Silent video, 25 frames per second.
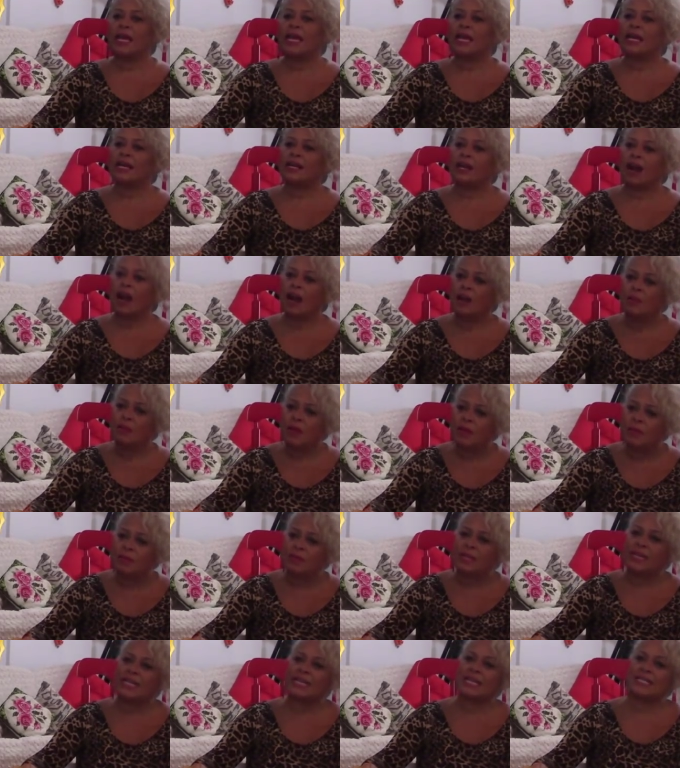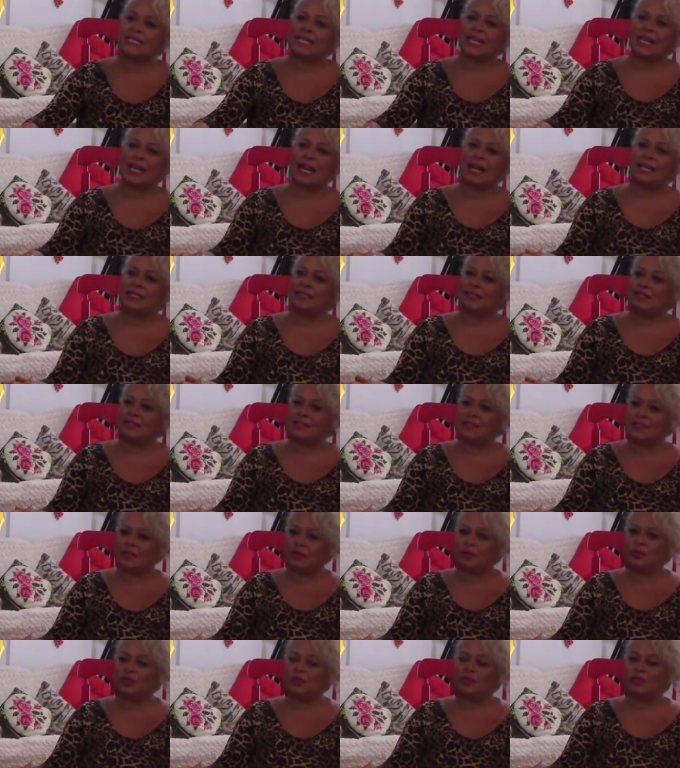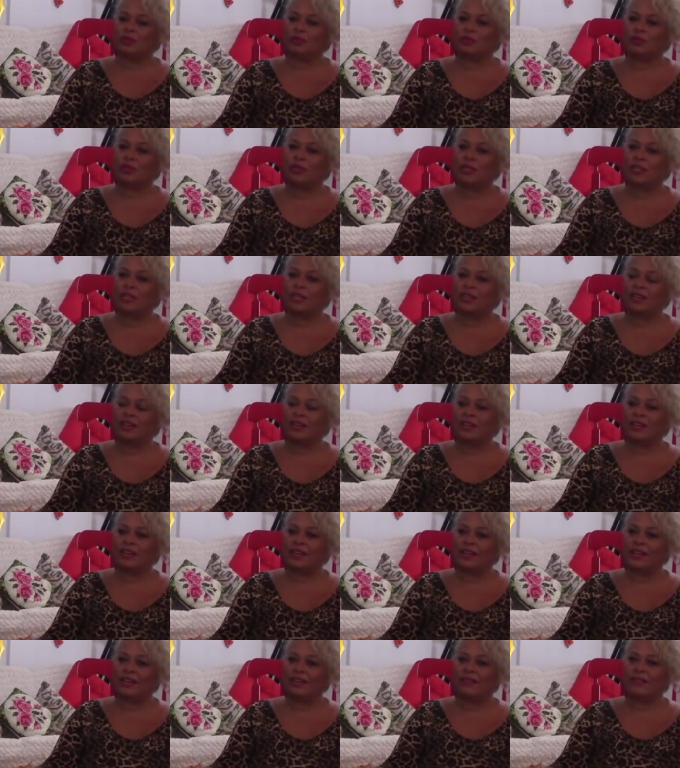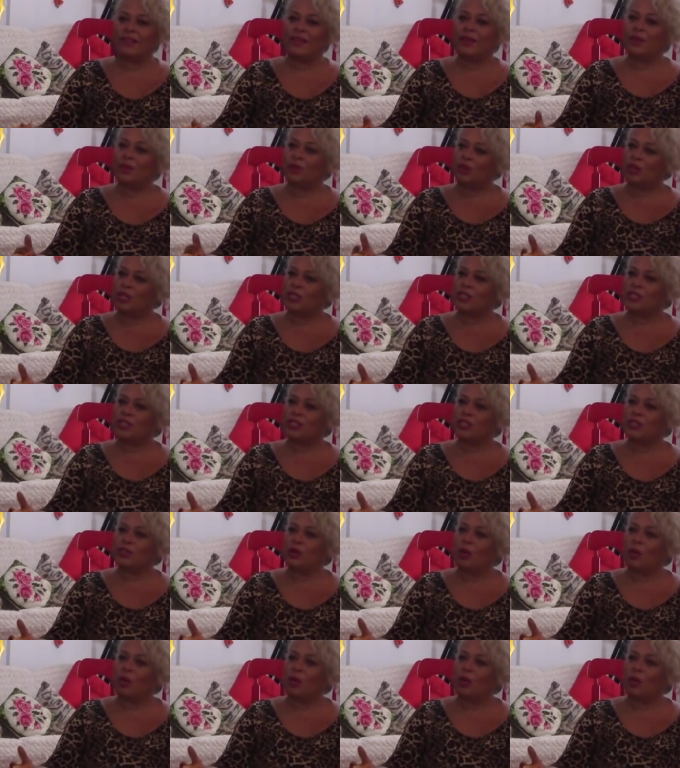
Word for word: Karmik bir gezegendir Satürn e, ve yöneticisi